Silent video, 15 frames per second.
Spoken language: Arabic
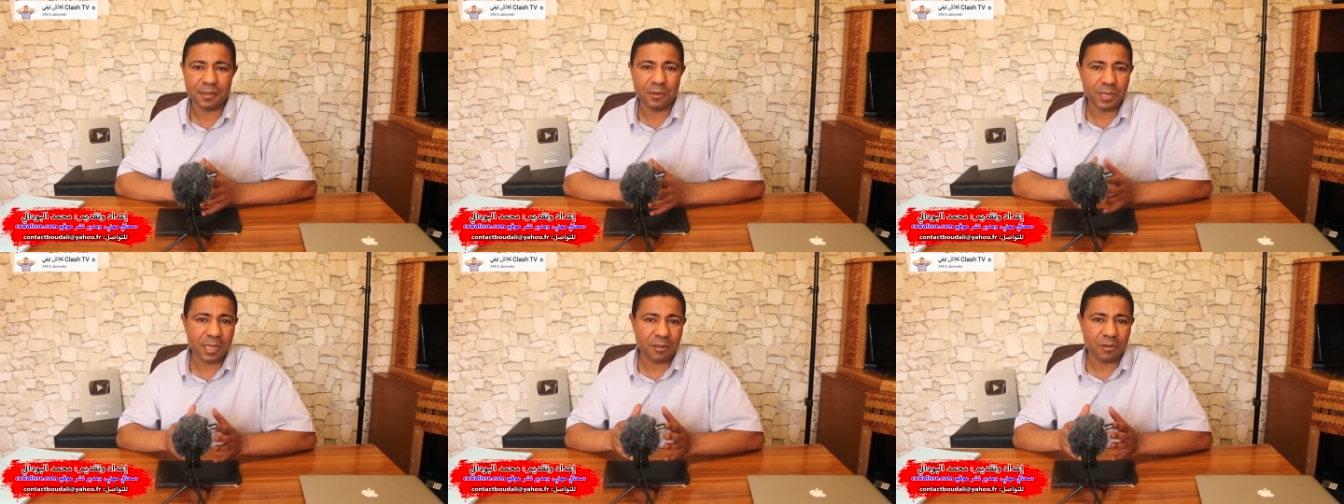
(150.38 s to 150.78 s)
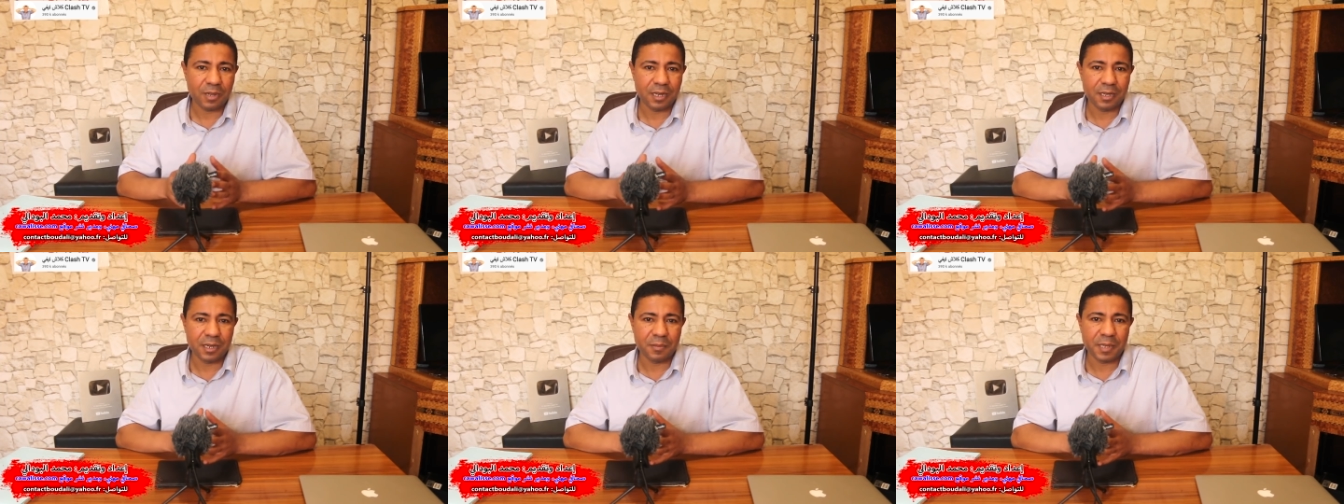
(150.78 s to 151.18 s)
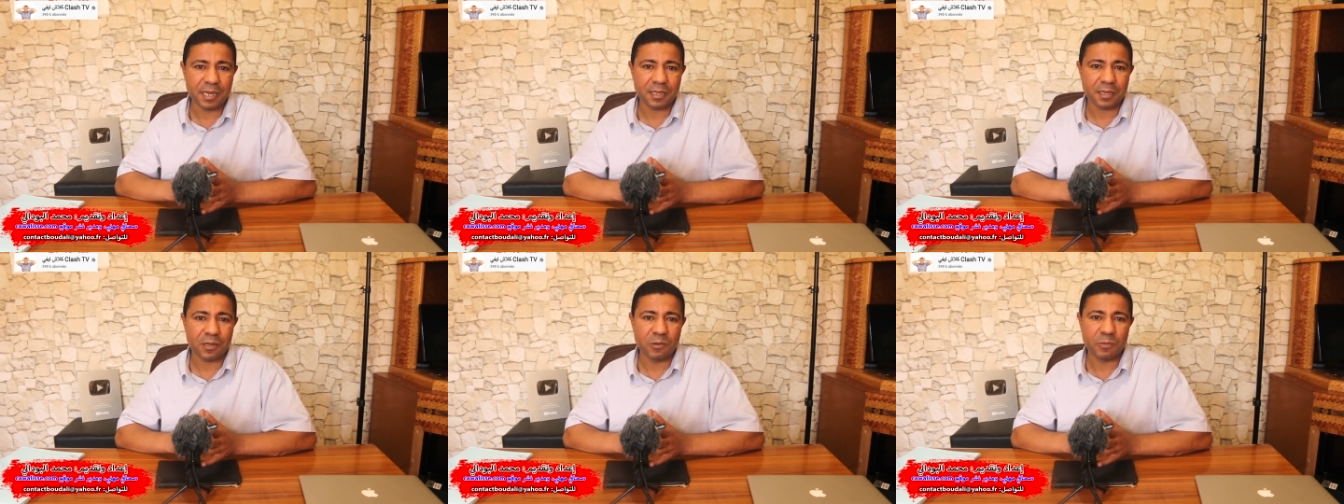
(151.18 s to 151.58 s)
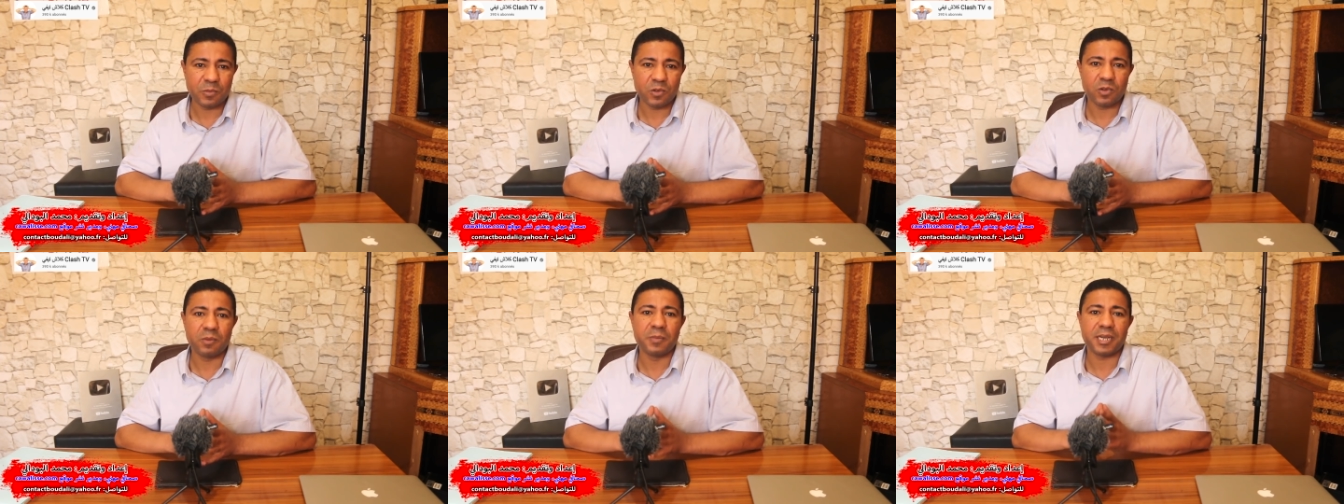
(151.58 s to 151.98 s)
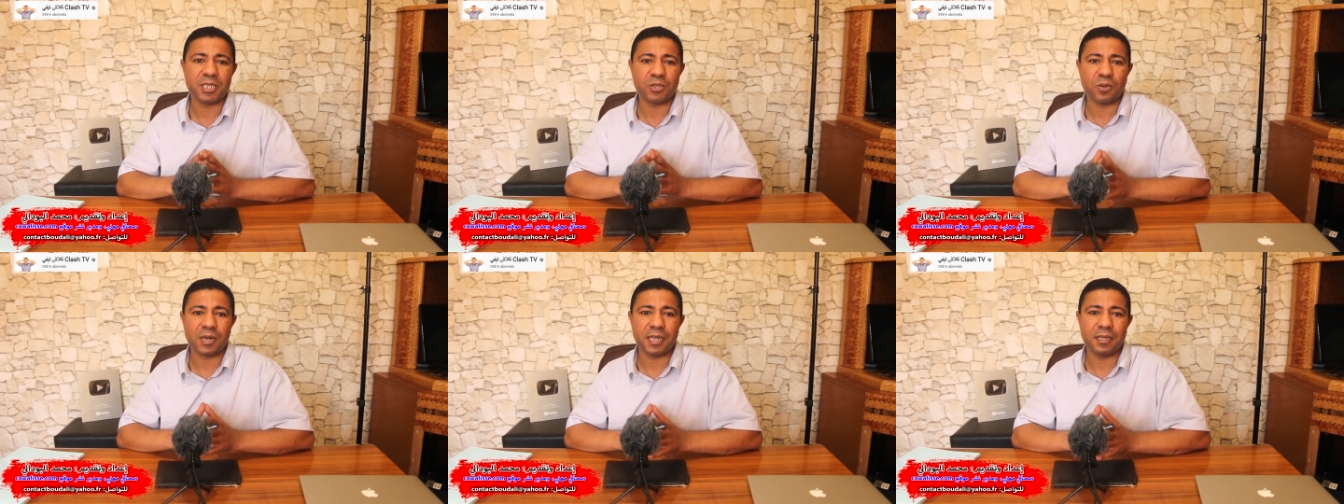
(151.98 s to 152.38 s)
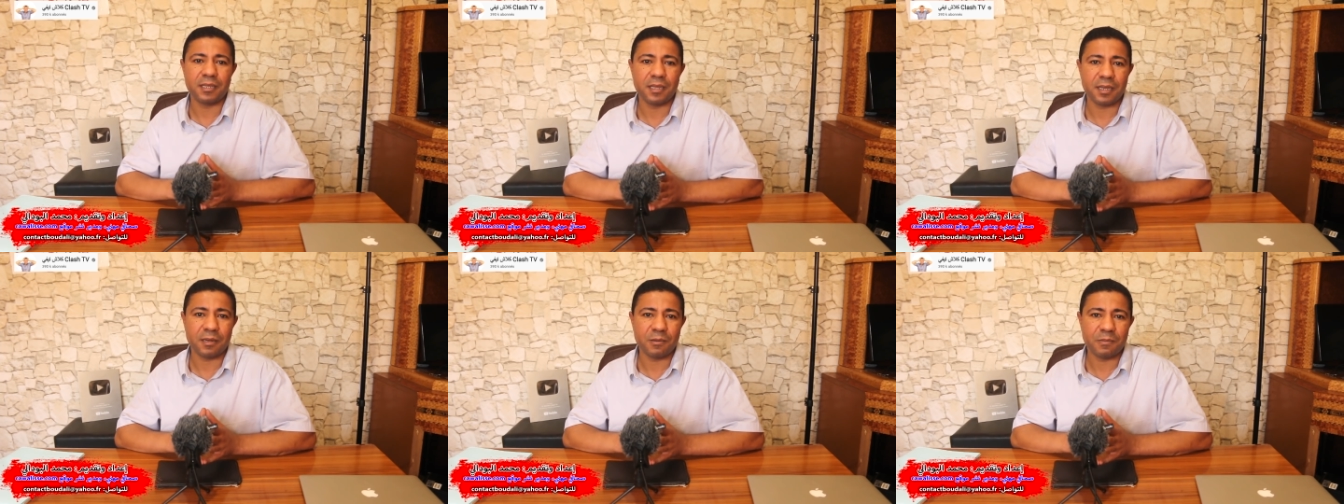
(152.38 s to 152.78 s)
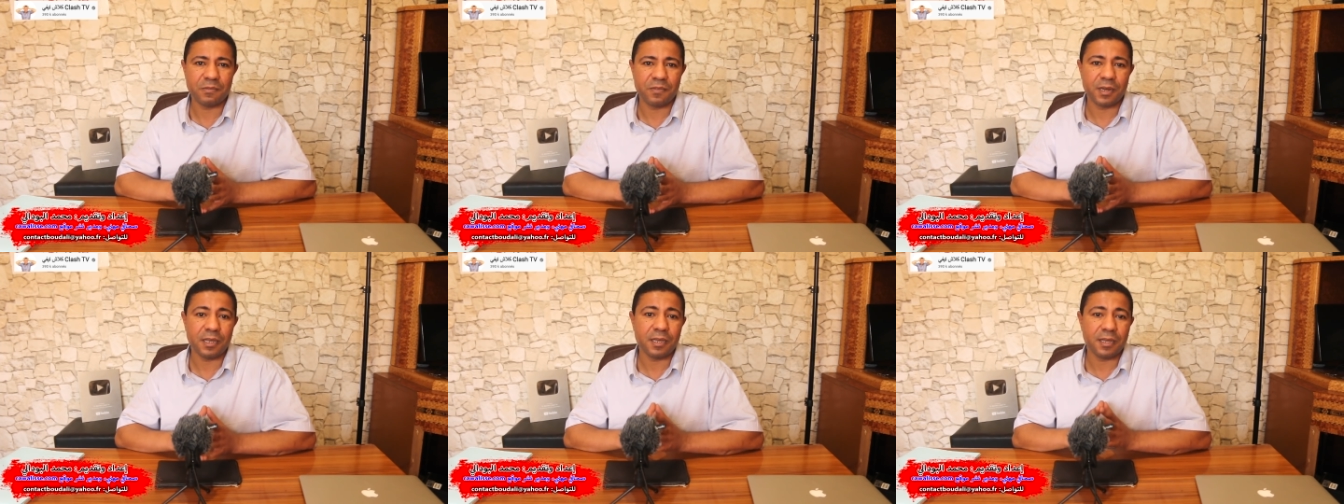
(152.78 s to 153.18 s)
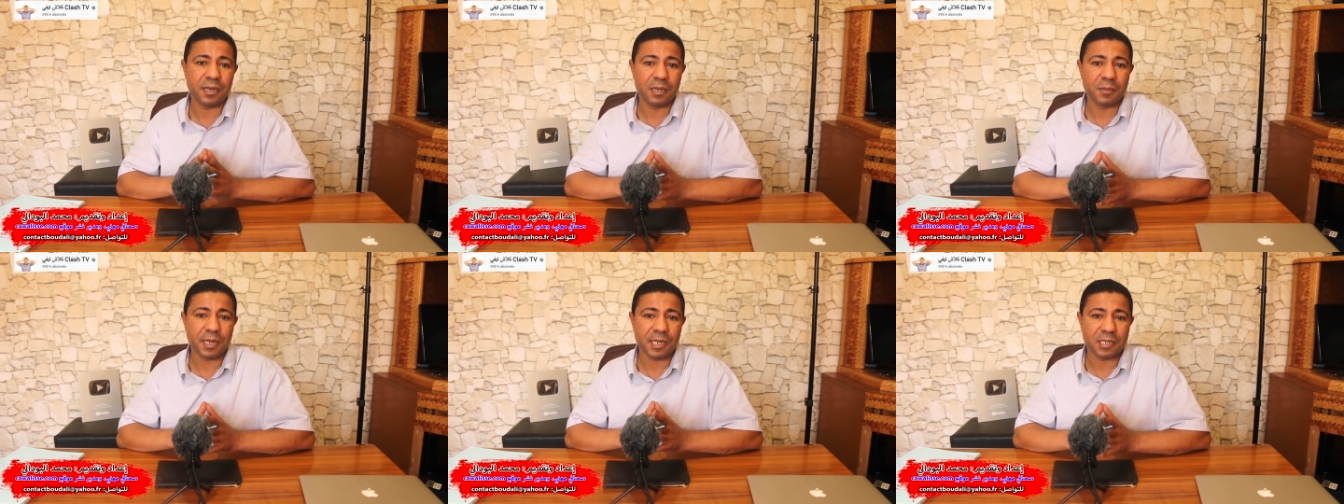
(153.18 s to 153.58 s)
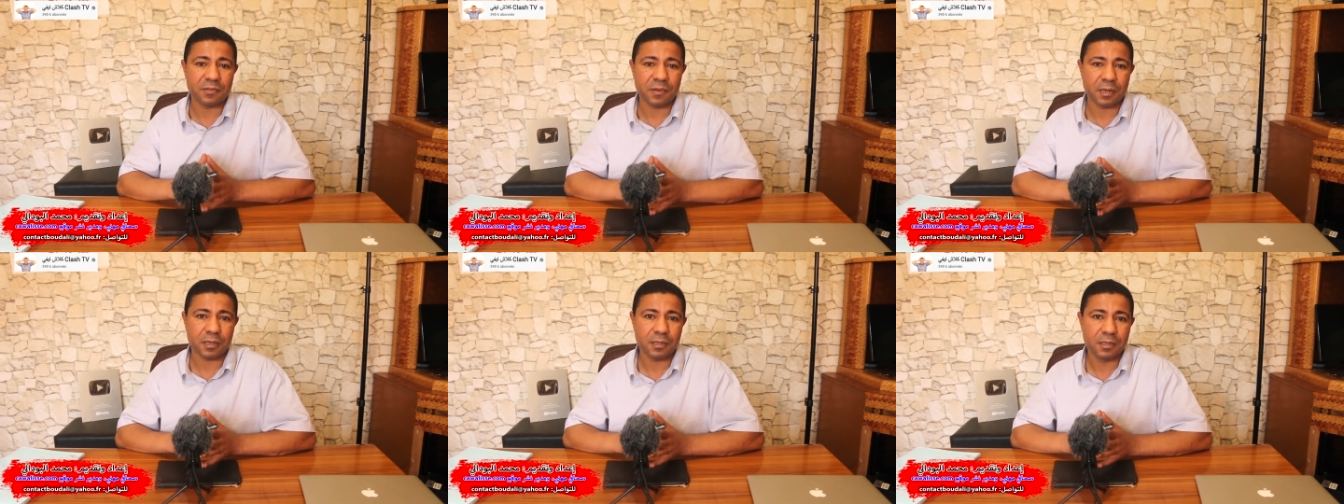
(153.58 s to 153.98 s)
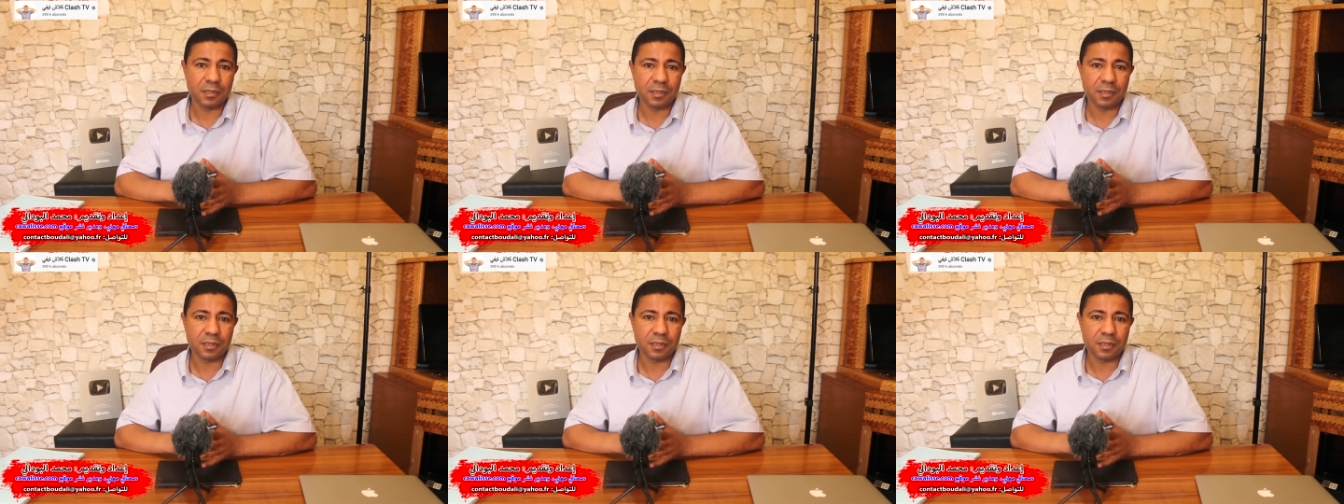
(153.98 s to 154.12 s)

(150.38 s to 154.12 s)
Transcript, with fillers: وطلقوا علينا بيادقهم والمأجورين ديالهم في الإعلام الأصفر